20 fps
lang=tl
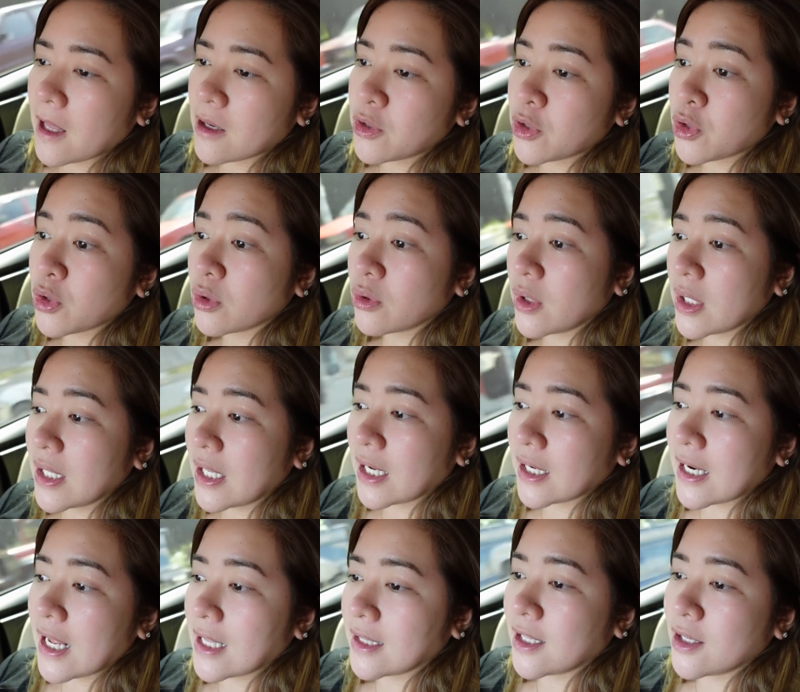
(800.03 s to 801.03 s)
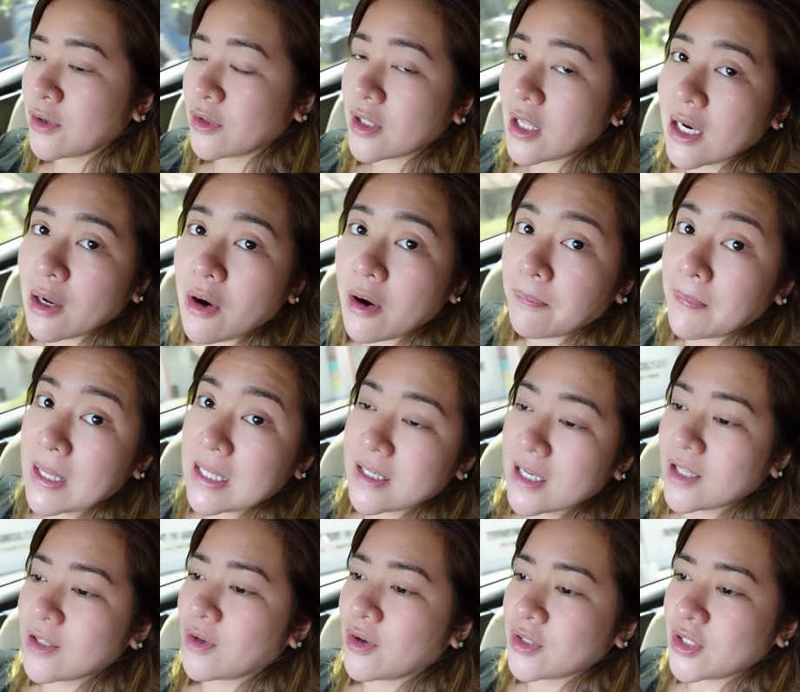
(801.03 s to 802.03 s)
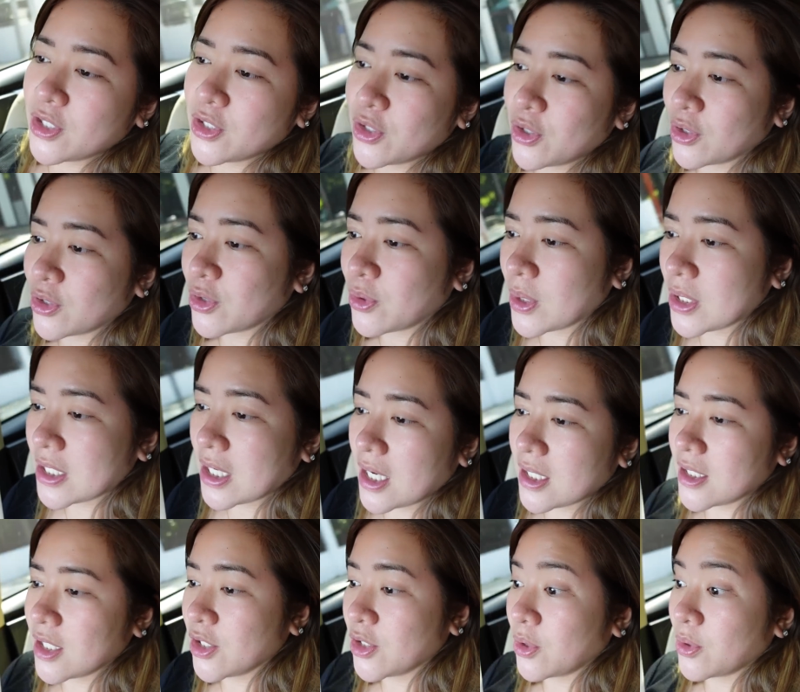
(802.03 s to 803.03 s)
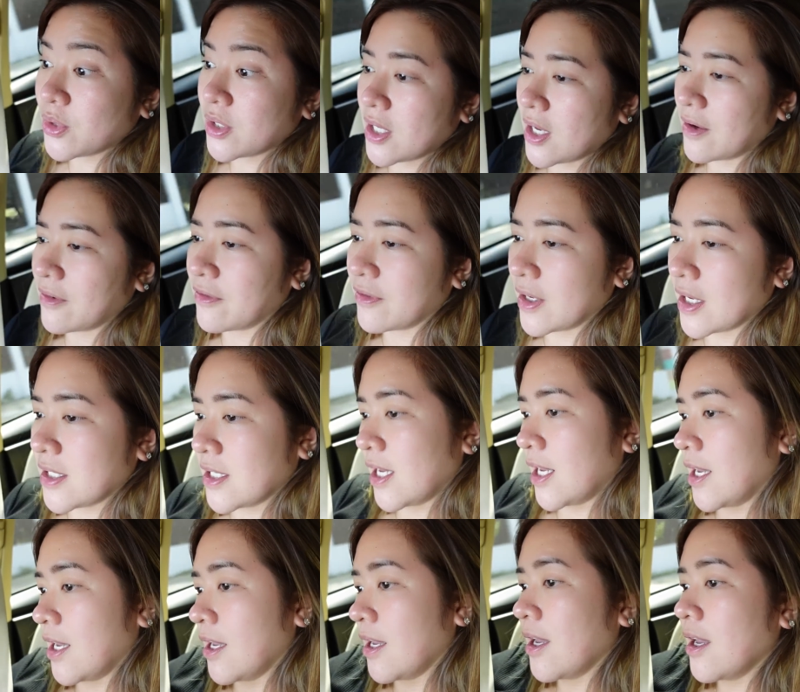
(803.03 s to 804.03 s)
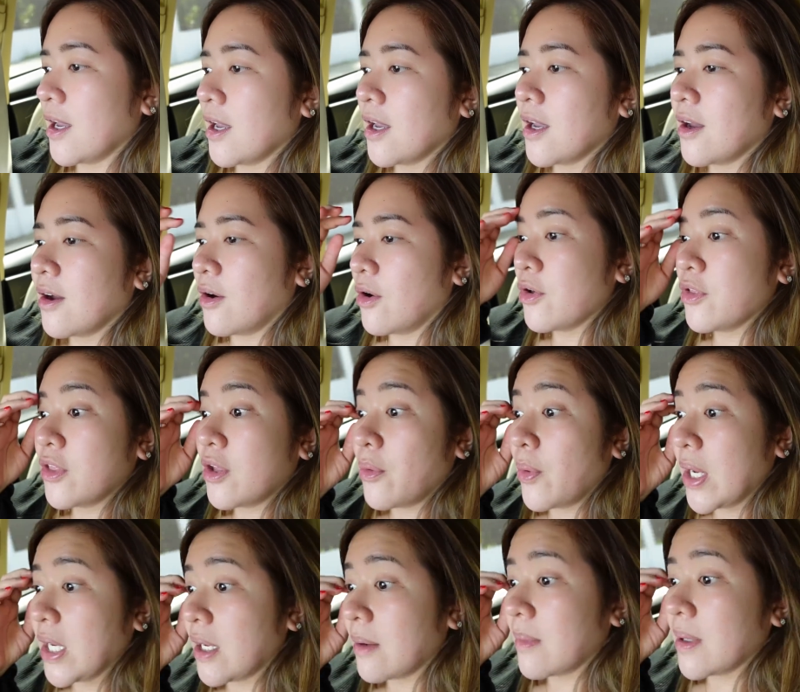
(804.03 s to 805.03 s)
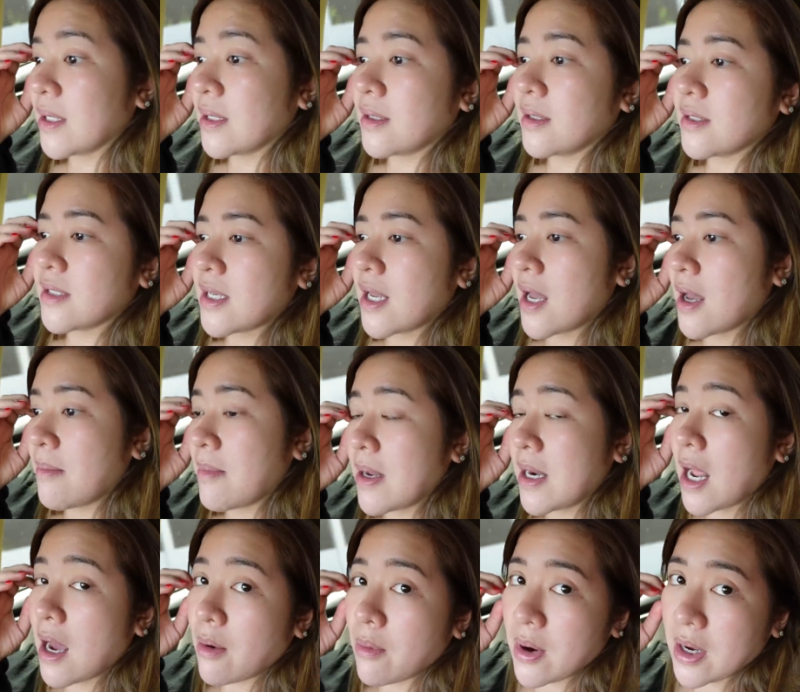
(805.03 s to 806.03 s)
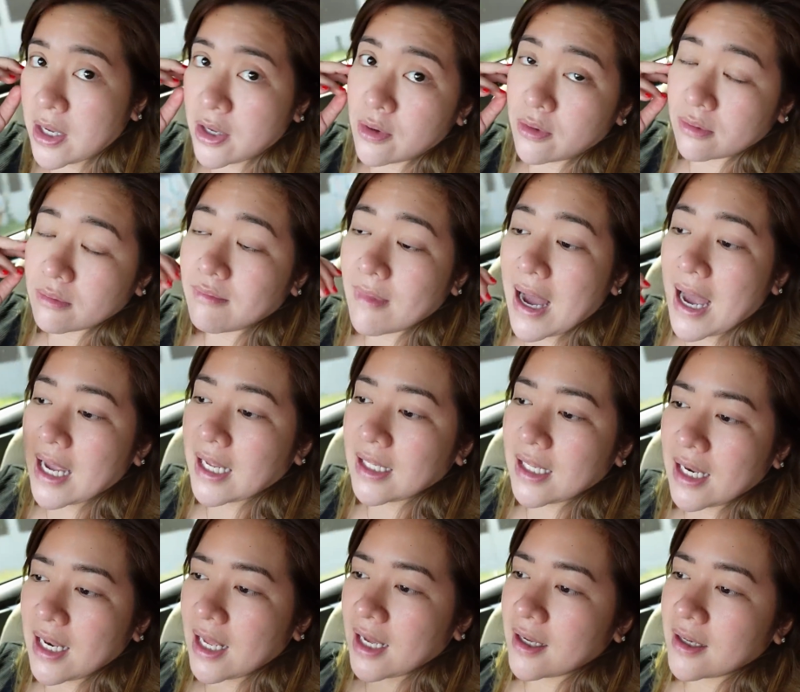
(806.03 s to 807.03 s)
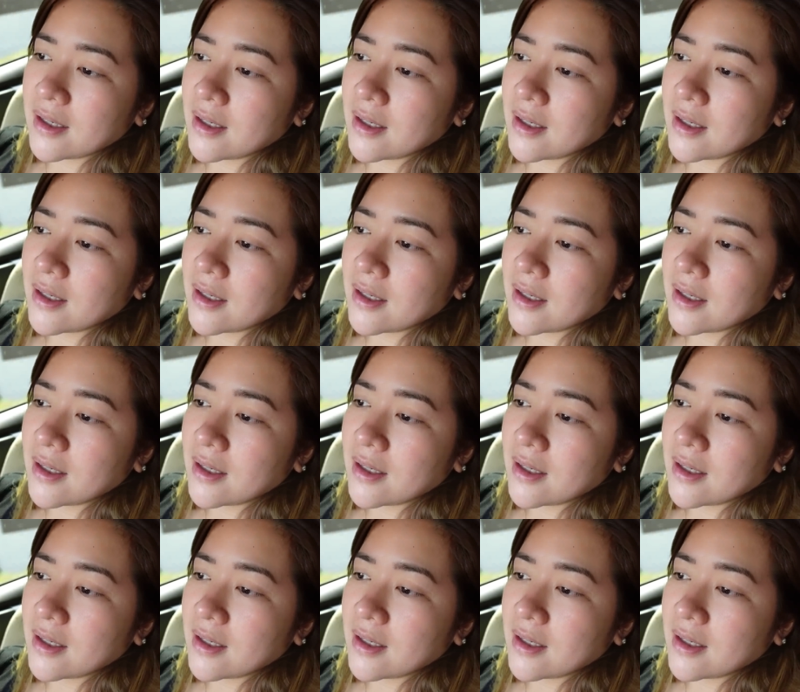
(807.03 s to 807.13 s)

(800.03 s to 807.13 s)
susunduin lang natin yung dalawang pinsan ko, si Joshua at si Joseph. Kasi on the way naman sa Manawag yung bahay nila.